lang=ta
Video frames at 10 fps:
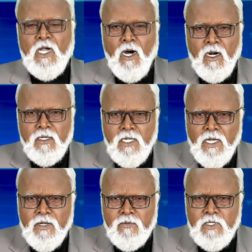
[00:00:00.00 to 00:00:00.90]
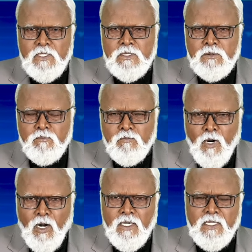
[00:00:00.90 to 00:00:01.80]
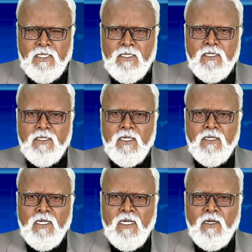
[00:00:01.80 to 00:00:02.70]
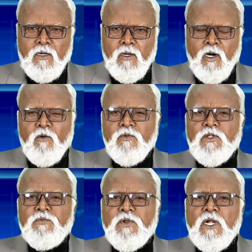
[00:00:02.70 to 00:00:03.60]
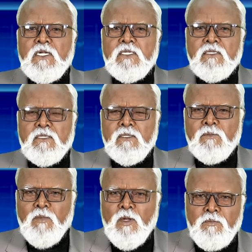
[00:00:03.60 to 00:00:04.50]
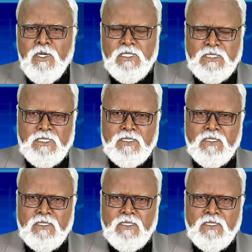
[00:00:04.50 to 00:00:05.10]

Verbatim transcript: காட் கேவ் திஸ் பாடி ஆஃப் டிஃப்ரெண்ட் மெம்பர்ஸ்